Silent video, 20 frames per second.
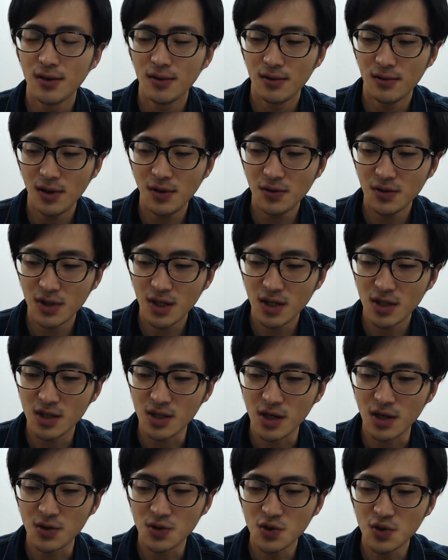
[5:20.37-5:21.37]
なので、
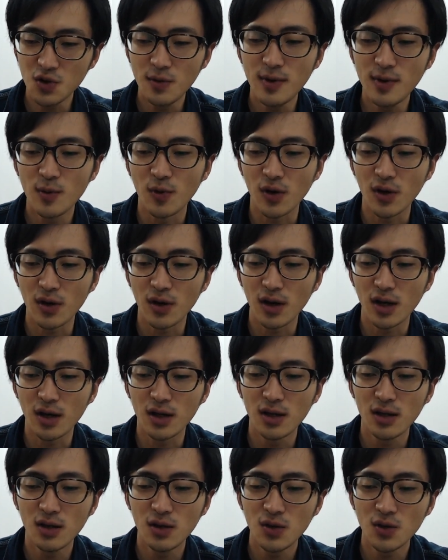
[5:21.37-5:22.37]
あのそういう意味でも課
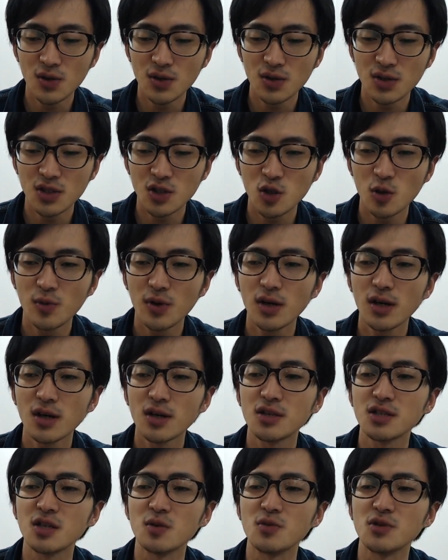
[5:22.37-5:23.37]
金の仕組みから
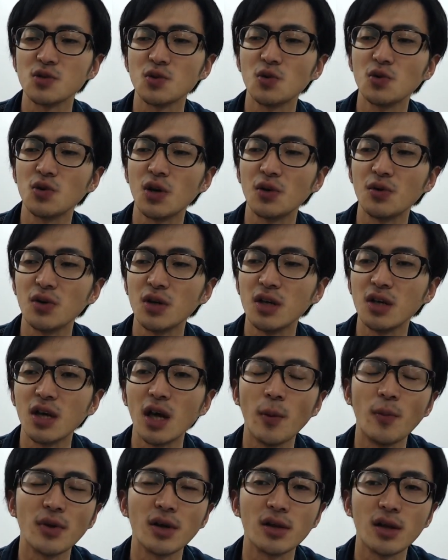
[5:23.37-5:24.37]
してもすごくあのいい
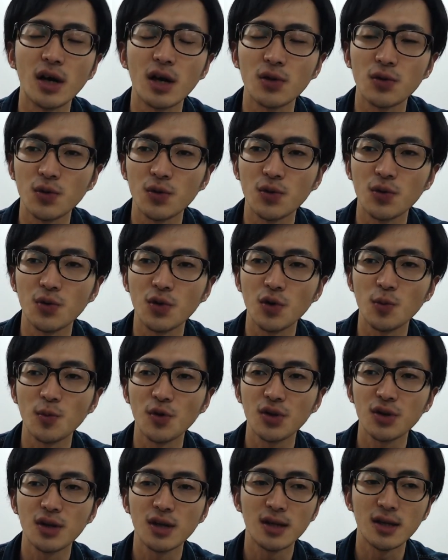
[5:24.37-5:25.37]
ゲームだなというふうに
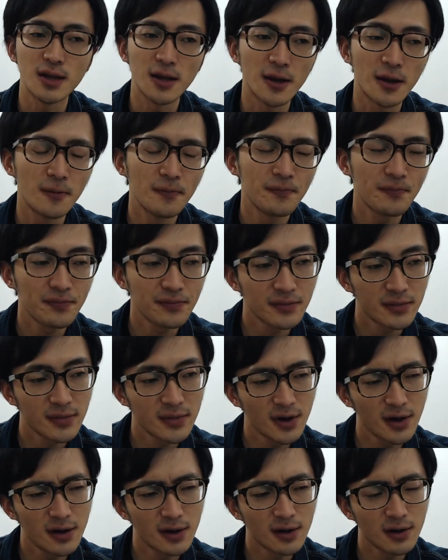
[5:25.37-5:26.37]
思っていて、
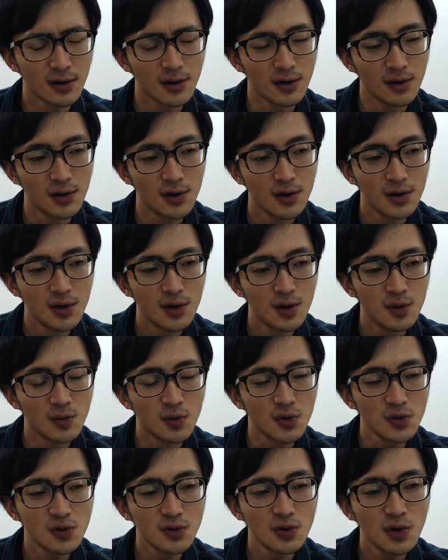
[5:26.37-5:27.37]
だから
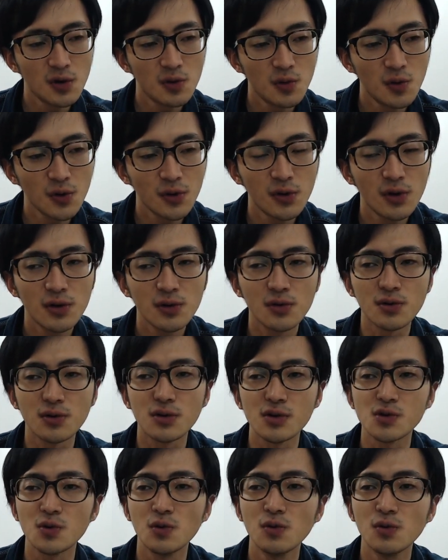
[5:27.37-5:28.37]
僕はフォートナイトって
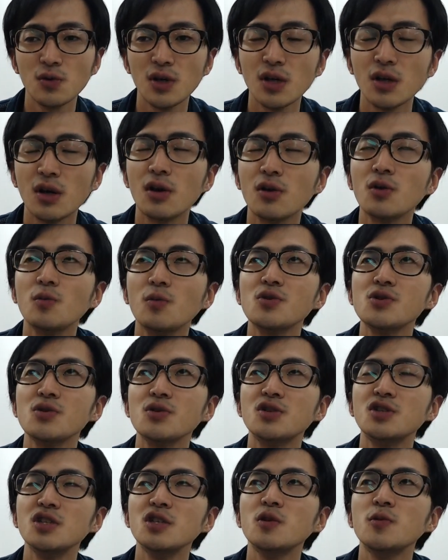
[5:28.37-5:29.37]
すごくいいなと思うんですよ。
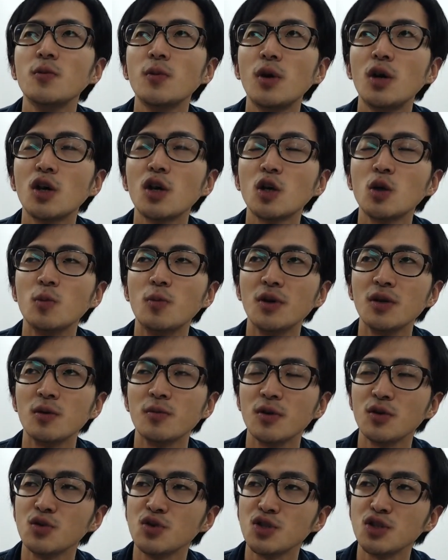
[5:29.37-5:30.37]
チームワークも学
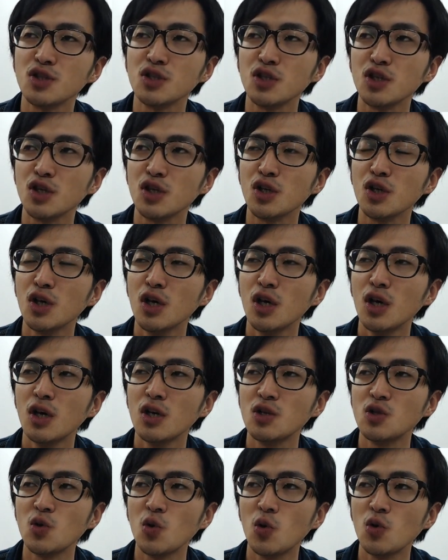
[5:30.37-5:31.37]
べるし、
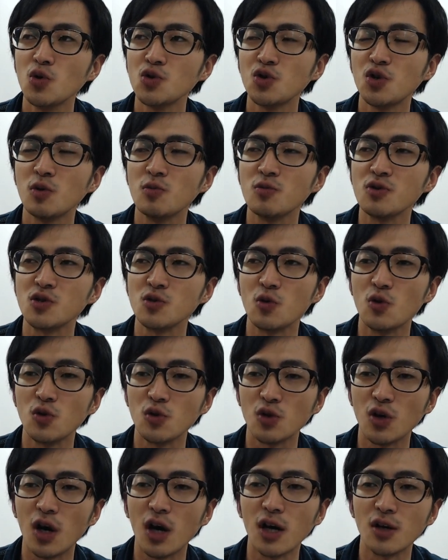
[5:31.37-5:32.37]
情報処理もすご
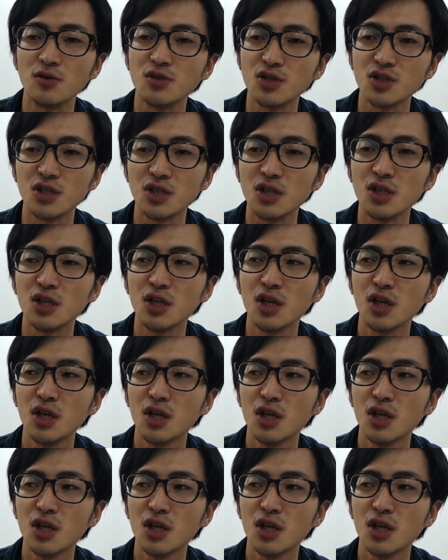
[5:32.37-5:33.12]
く上がるし、